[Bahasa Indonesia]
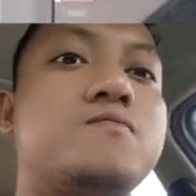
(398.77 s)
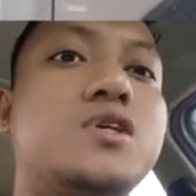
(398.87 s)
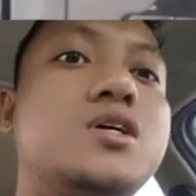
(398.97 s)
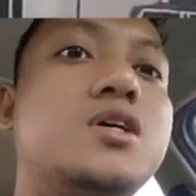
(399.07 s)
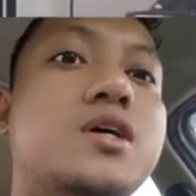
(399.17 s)

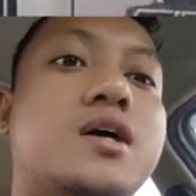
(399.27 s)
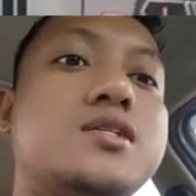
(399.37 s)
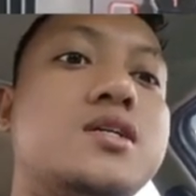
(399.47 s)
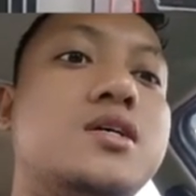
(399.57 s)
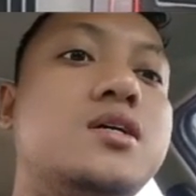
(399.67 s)
gigi ya,
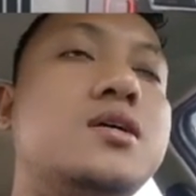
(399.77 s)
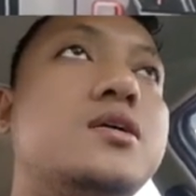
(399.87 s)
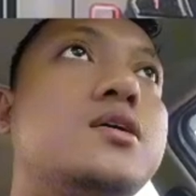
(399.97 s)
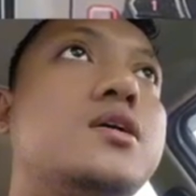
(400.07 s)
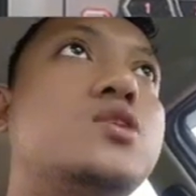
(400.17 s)

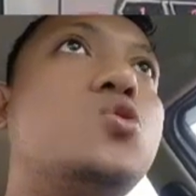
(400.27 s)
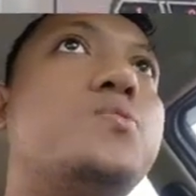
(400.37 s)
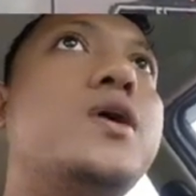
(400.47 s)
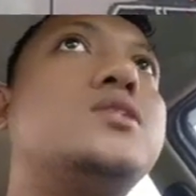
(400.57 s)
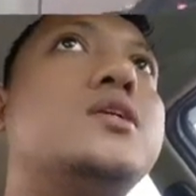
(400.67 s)
jadi
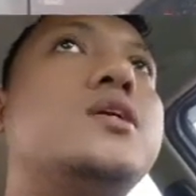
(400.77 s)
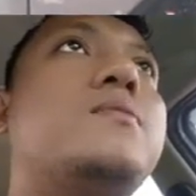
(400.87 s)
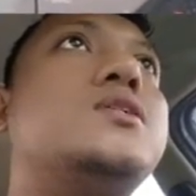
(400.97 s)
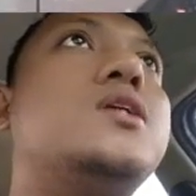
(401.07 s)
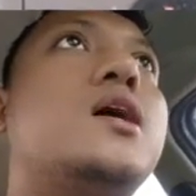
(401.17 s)
itu biasanya
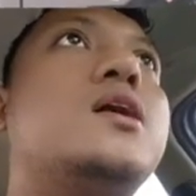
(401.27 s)
masih